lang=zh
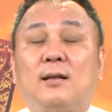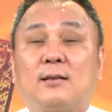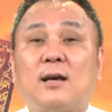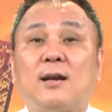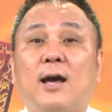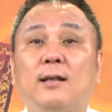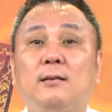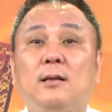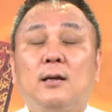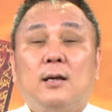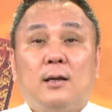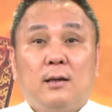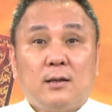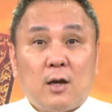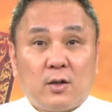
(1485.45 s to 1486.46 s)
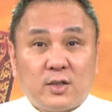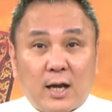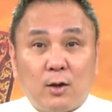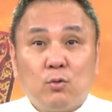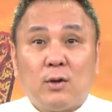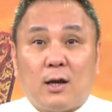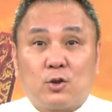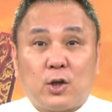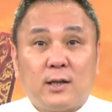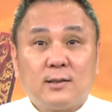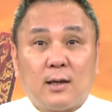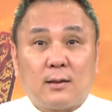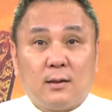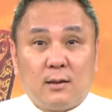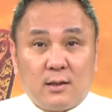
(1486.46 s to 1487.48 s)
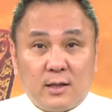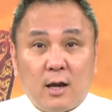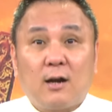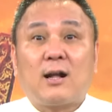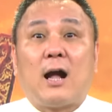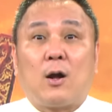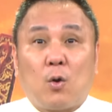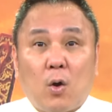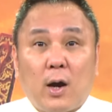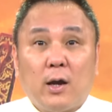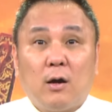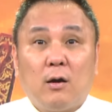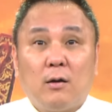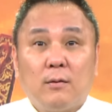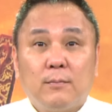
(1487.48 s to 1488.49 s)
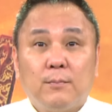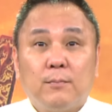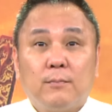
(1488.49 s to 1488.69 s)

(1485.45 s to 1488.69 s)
那当然要加入老船长的，你要赶快哦。